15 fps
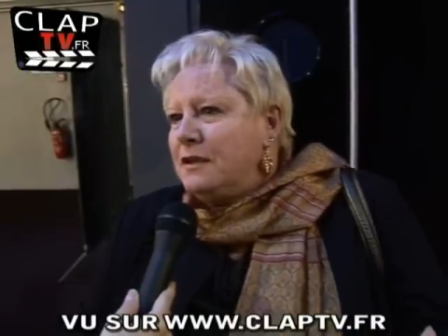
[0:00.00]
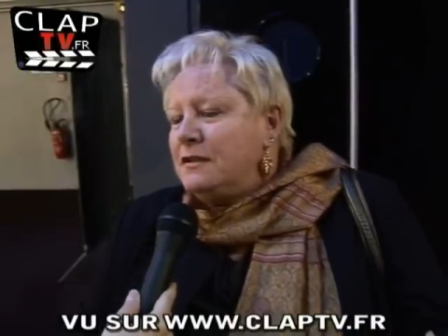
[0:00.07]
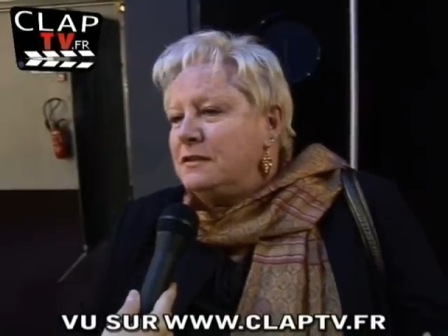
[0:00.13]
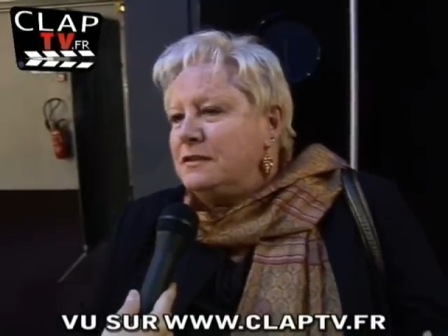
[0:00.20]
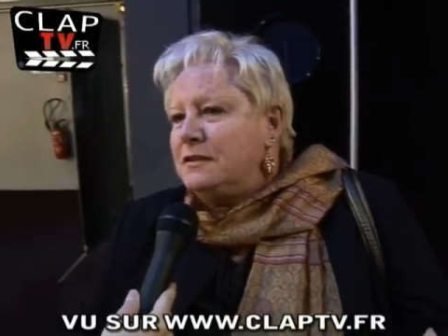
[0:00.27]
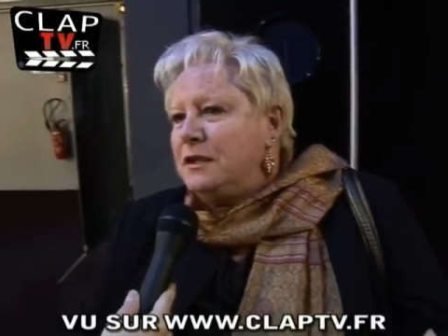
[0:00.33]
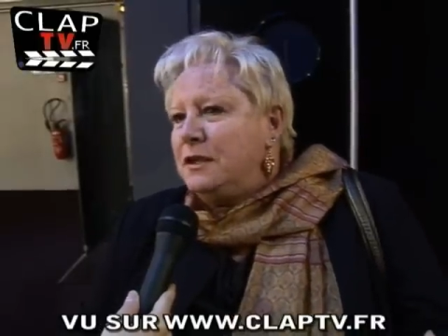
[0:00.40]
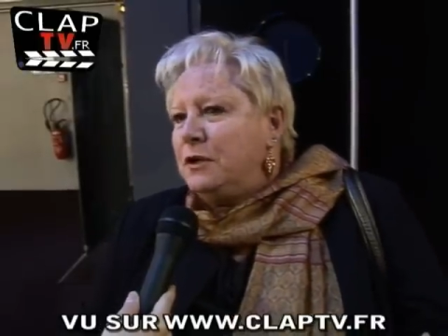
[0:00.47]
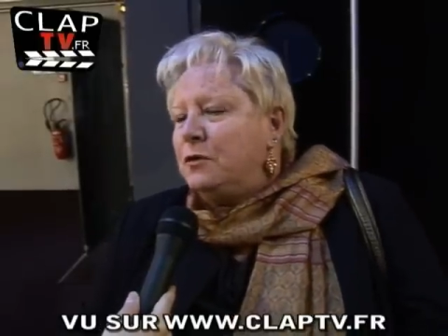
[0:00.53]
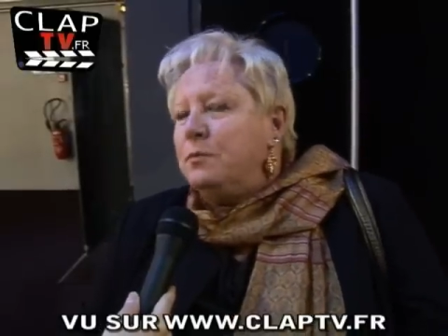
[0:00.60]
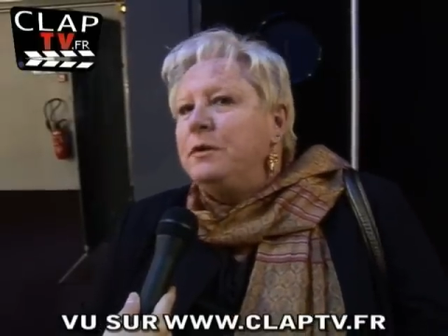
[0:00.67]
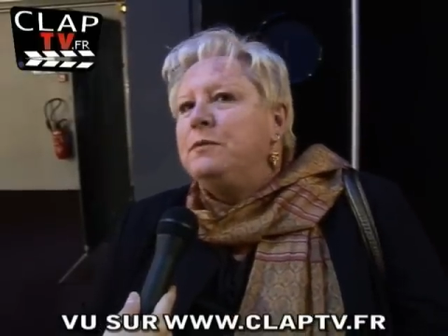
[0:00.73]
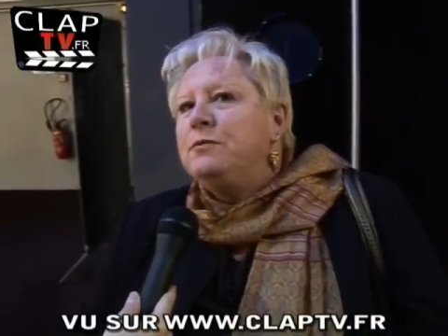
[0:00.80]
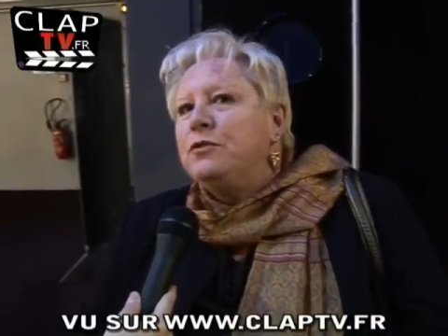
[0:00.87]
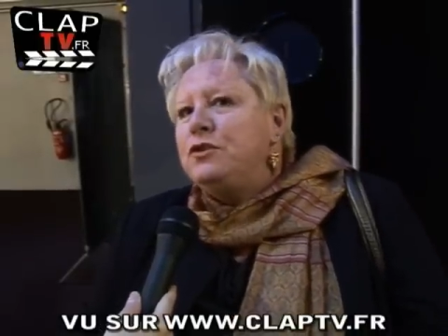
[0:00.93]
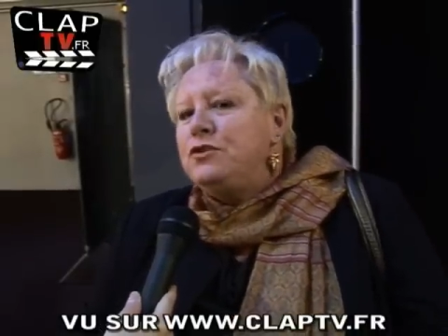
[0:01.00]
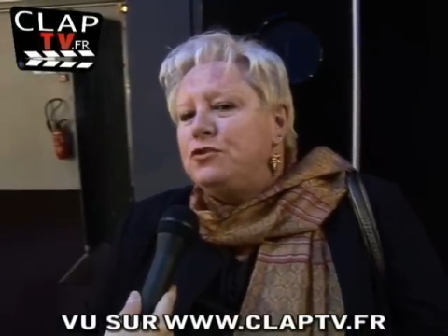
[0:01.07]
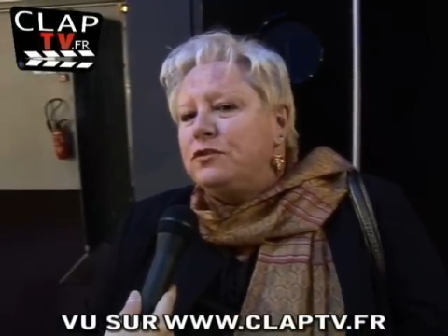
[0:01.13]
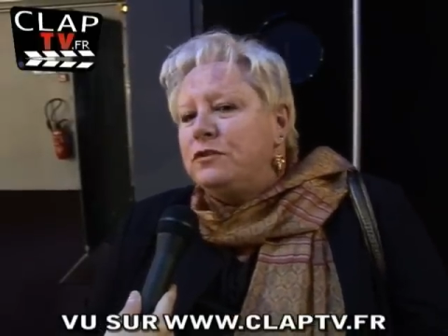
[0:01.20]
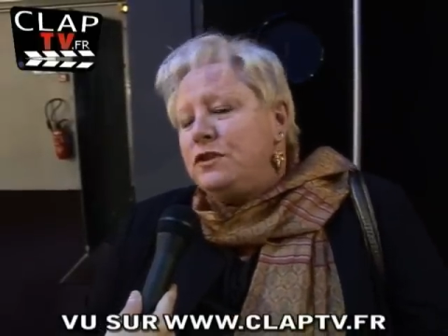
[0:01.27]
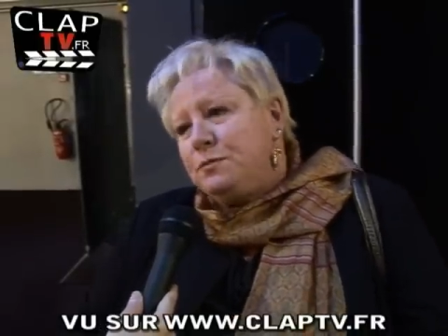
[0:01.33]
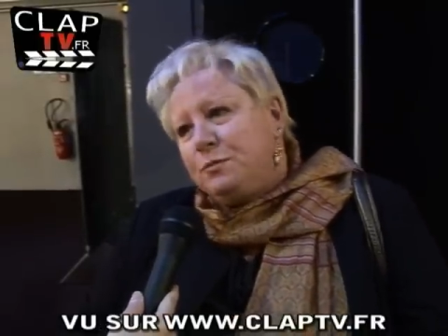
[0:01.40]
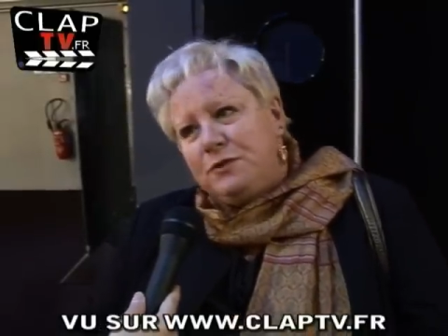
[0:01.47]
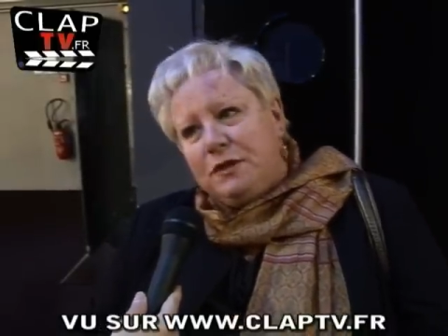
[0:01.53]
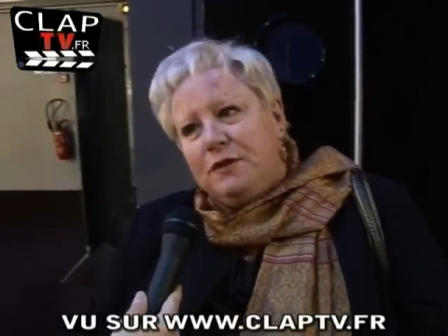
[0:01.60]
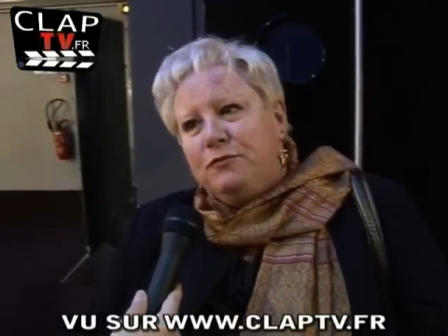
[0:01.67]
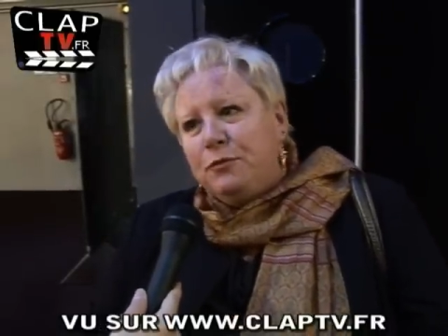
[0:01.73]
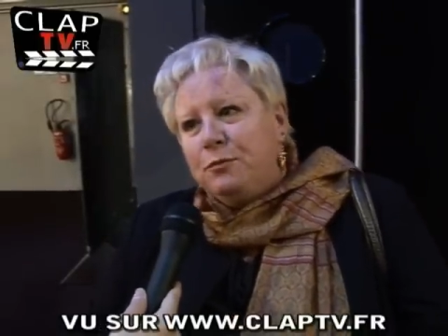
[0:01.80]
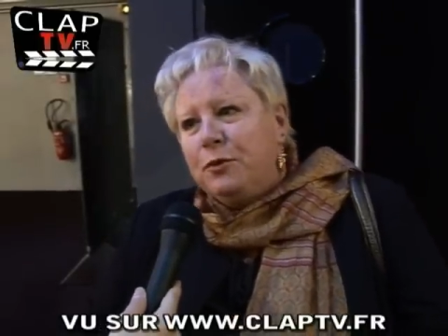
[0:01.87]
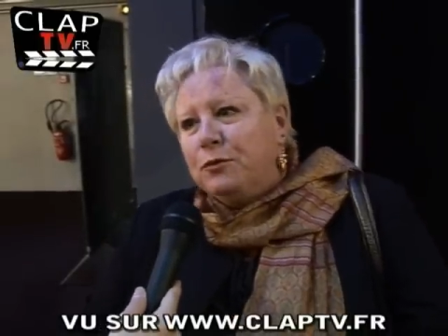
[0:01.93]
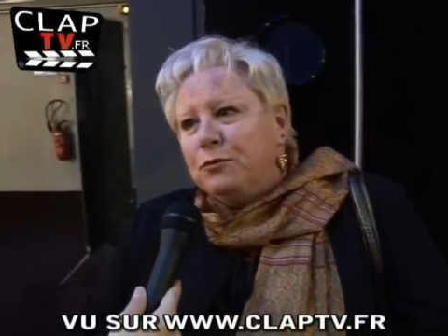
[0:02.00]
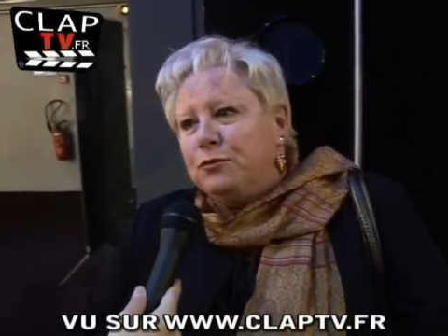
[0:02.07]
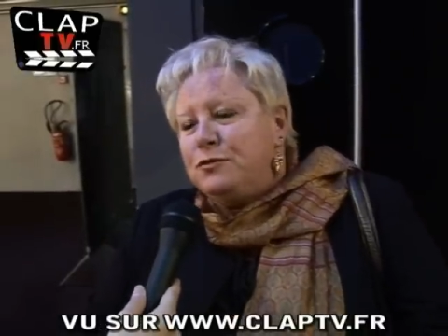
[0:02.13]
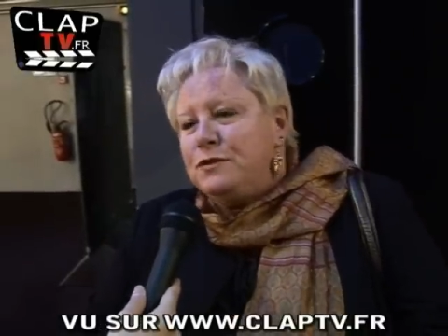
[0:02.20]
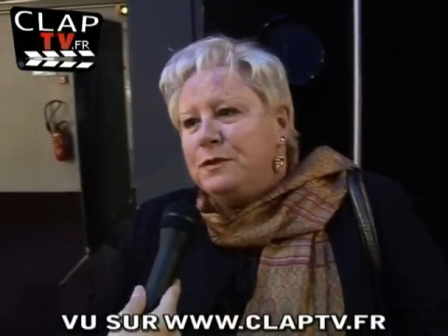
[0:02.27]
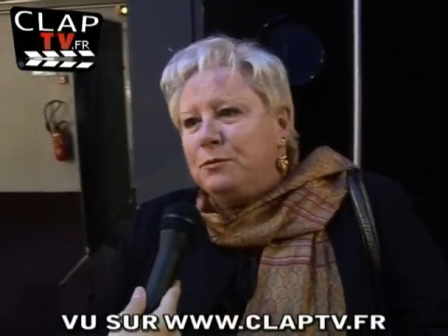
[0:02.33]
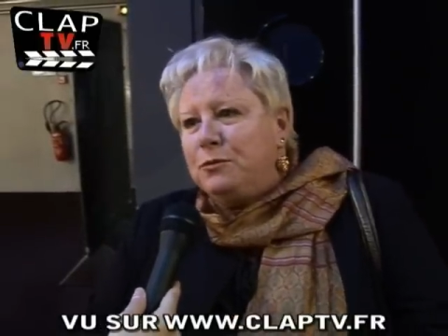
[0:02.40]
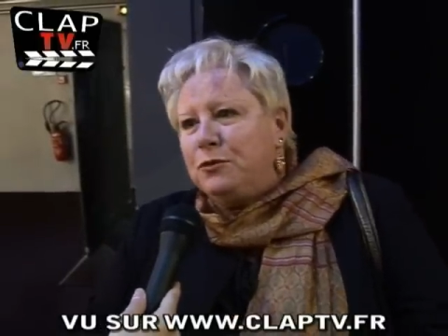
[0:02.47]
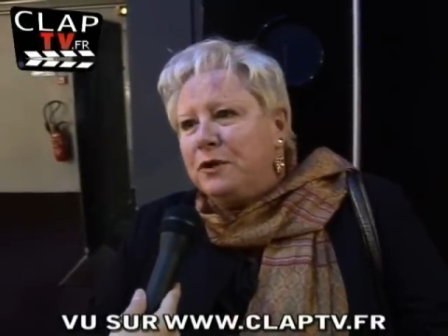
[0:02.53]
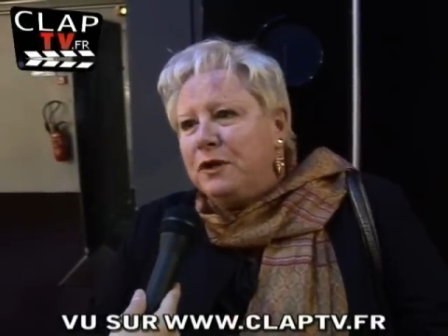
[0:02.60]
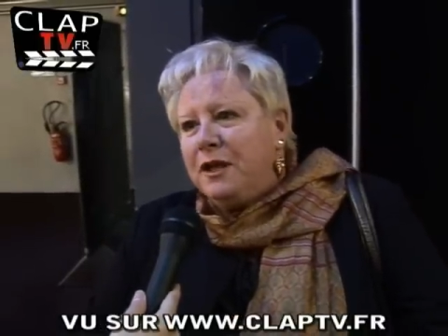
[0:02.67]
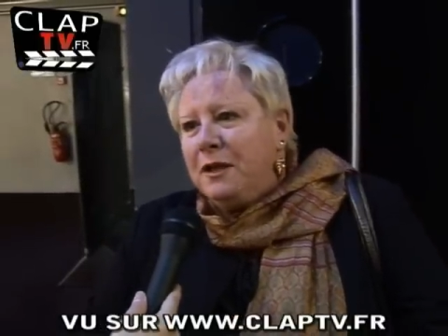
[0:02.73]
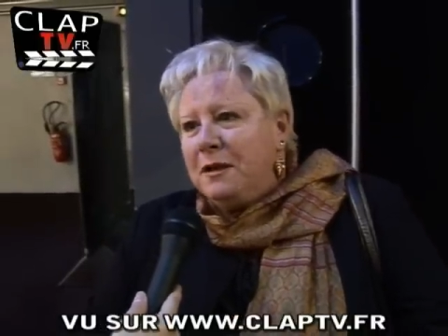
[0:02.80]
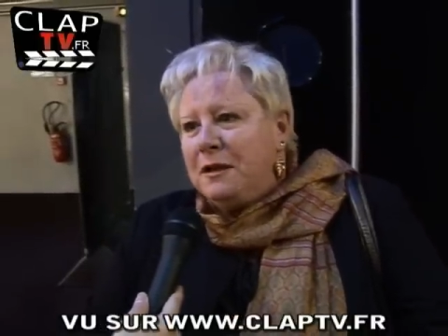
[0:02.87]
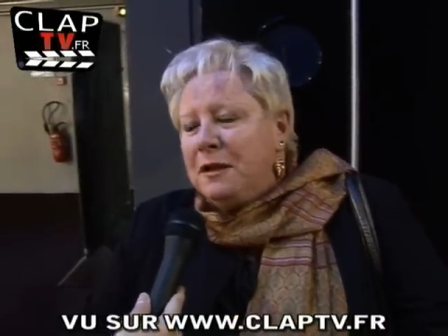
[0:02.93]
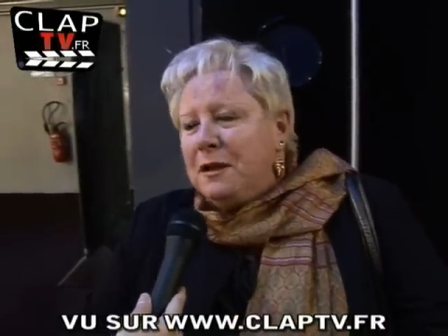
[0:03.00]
C'est complètement déjanté, je pense qu'il faut le prendre au deuxième degré.